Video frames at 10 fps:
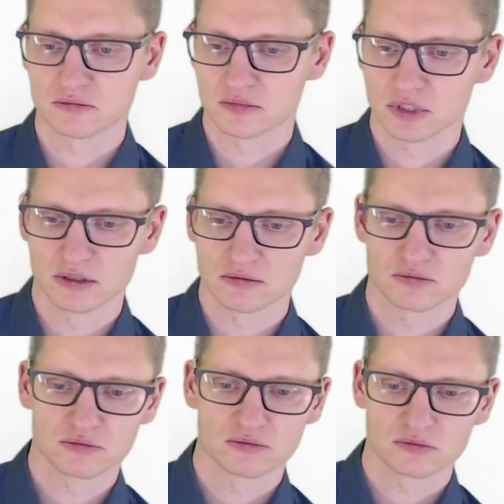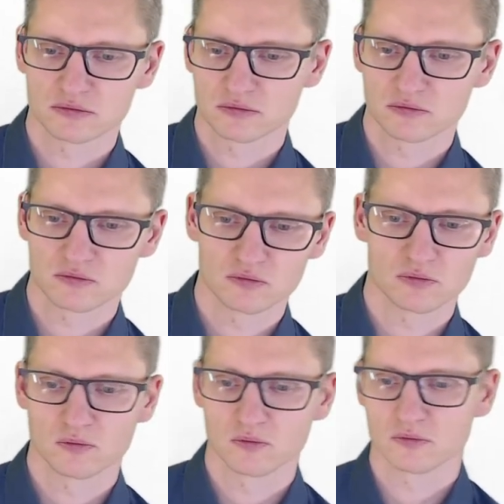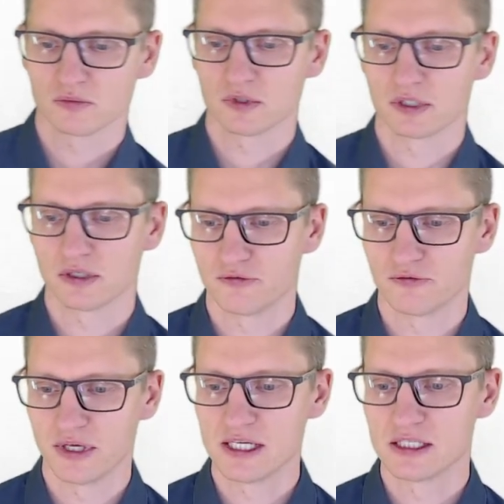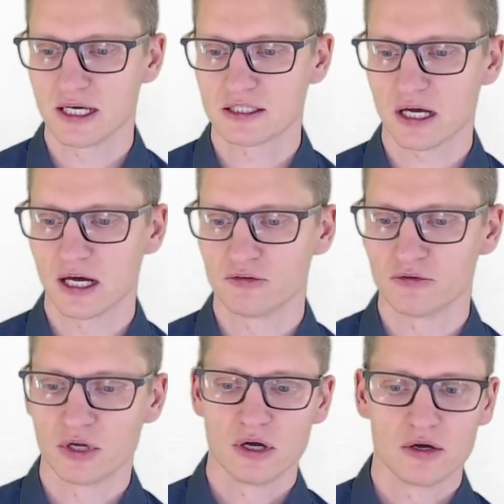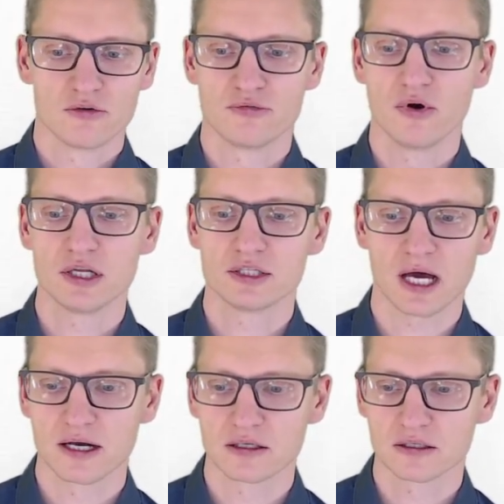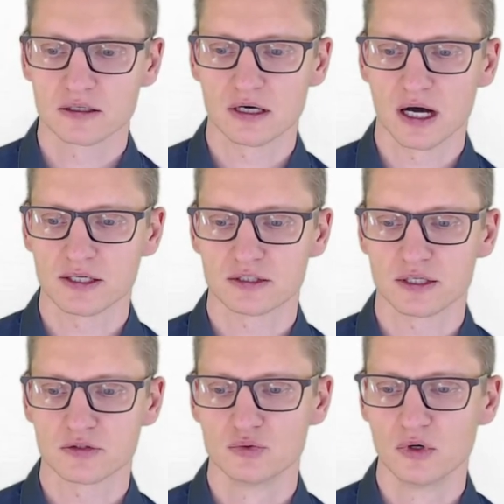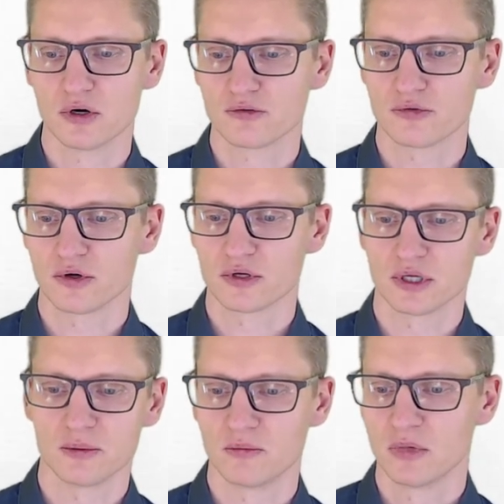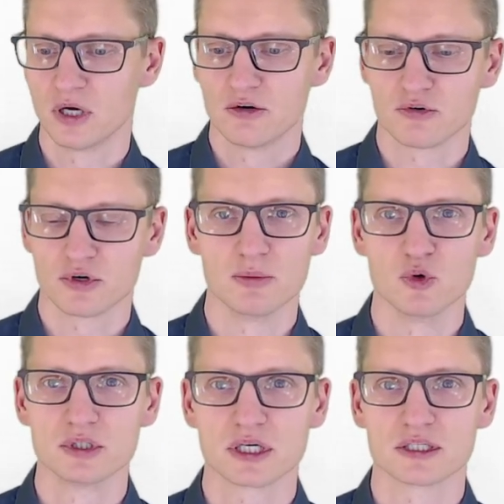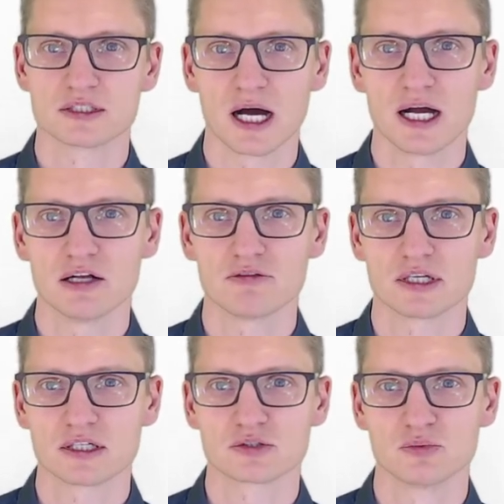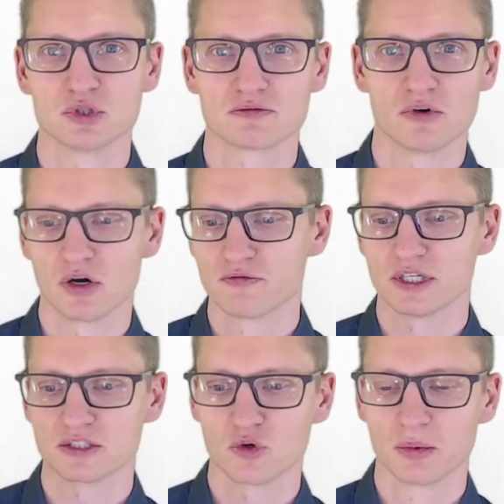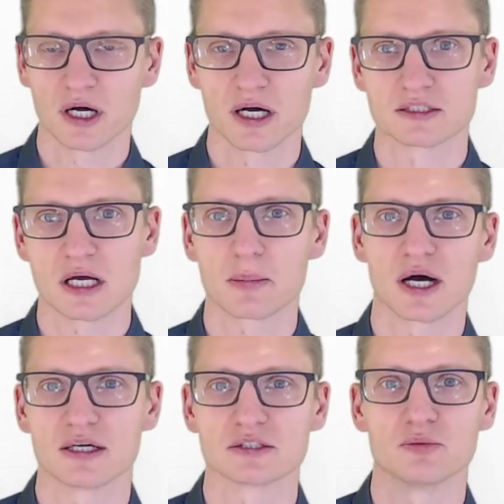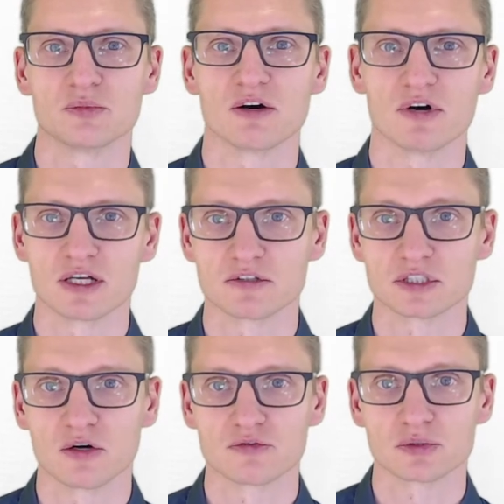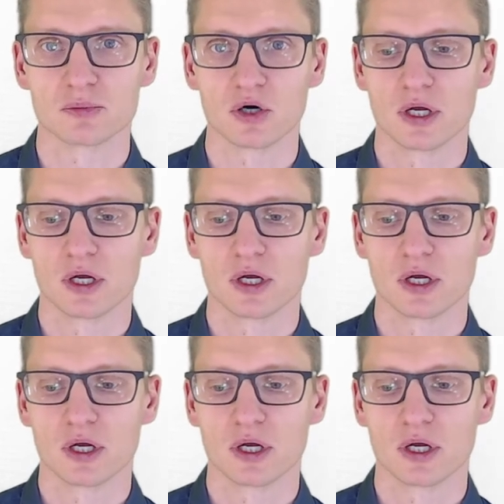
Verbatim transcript: äh, äh, wählen jetzt eine völlig andere Architektur von dem, von dem unteren Teil, weil dazu müssten wir irgendwie das obere erst abreißen, um da weiter was aufzubauen.